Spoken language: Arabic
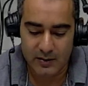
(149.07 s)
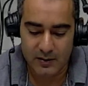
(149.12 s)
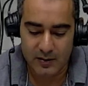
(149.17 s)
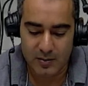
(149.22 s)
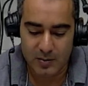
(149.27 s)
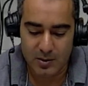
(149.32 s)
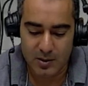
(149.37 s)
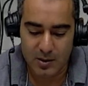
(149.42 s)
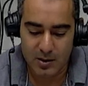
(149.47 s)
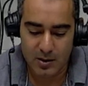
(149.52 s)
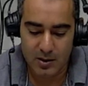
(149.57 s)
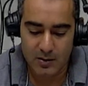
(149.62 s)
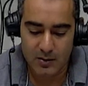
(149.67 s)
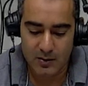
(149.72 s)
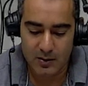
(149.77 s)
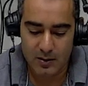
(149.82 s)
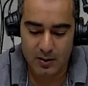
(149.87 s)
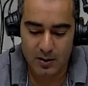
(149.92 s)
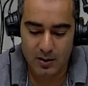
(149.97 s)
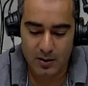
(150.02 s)
لي
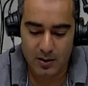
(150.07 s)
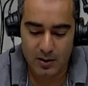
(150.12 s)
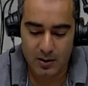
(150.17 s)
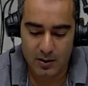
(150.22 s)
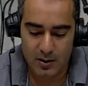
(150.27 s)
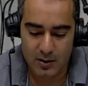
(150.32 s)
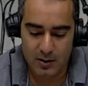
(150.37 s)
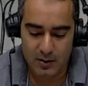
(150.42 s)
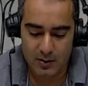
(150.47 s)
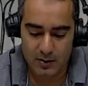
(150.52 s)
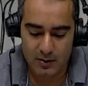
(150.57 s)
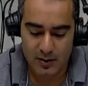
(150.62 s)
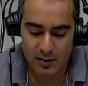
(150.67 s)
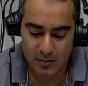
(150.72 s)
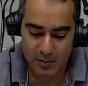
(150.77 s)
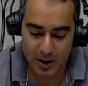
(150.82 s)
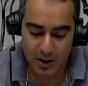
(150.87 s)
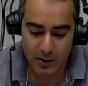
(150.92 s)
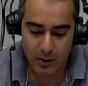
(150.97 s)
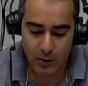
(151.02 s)
آه،
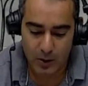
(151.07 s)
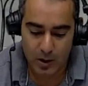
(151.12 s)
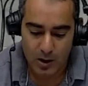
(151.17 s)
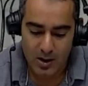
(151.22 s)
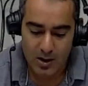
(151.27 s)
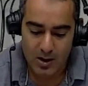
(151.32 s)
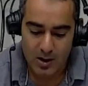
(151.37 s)
سيمارو